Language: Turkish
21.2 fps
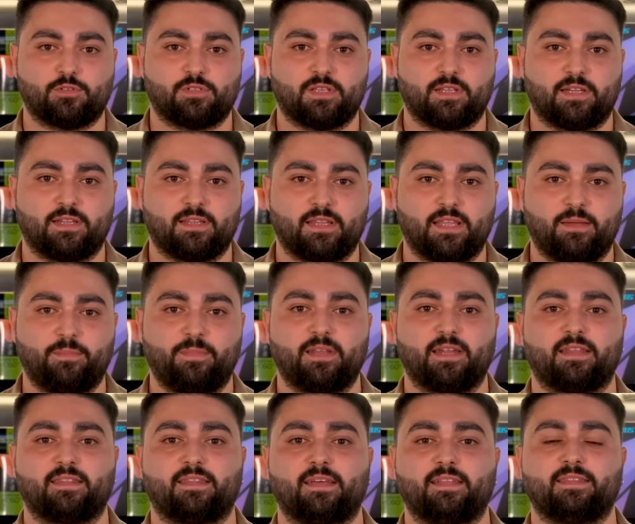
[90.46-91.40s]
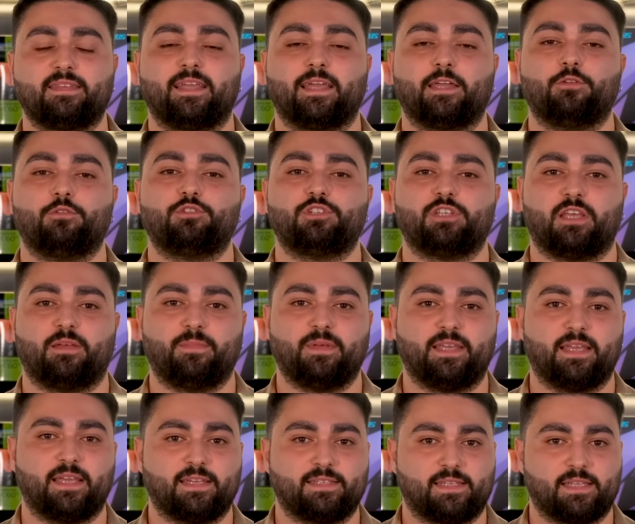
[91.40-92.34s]
üzerinde bir adet Gen 3
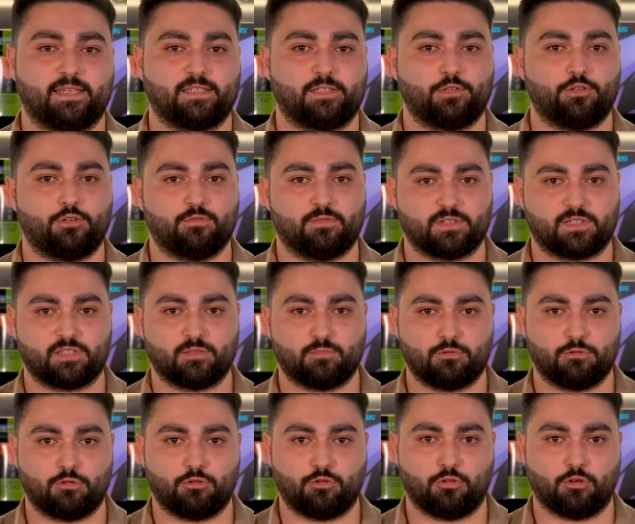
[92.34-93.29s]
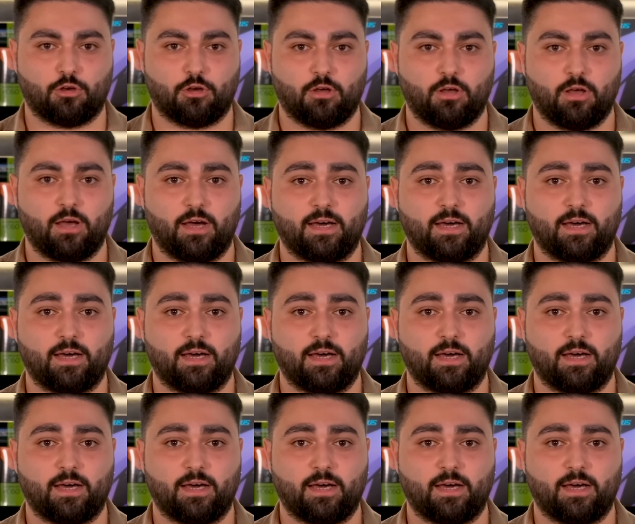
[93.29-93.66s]
M.2 SSD yuvası bulunuyor.